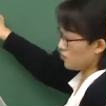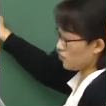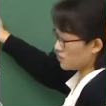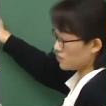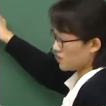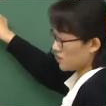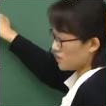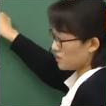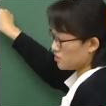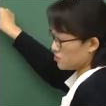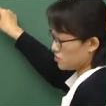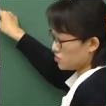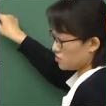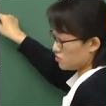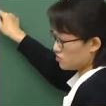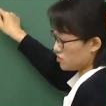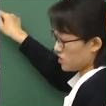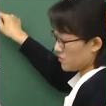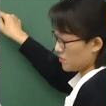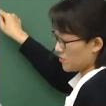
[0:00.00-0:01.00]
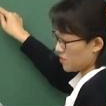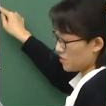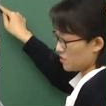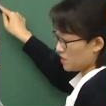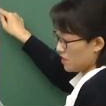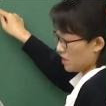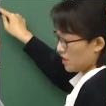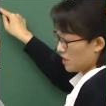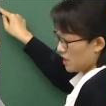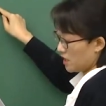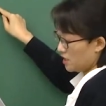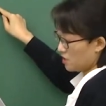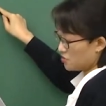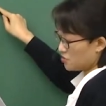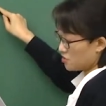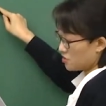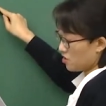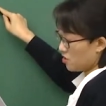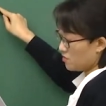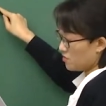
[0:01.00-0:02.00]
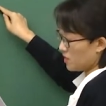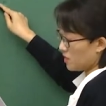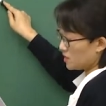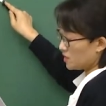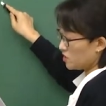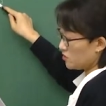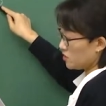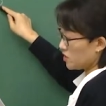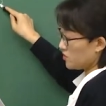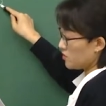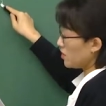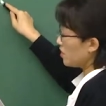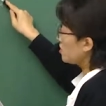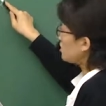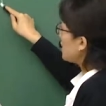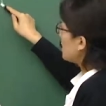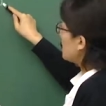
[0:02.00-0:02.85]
여기서 H를 구하면 H가 얼마가 나오냐면